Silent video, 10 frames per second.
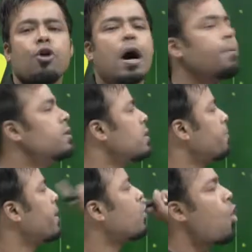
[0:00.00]
तो आप इस
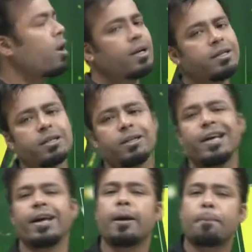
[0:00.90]
पे कॉल कर सकते
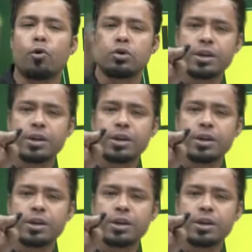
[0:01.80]
हैं एक पोल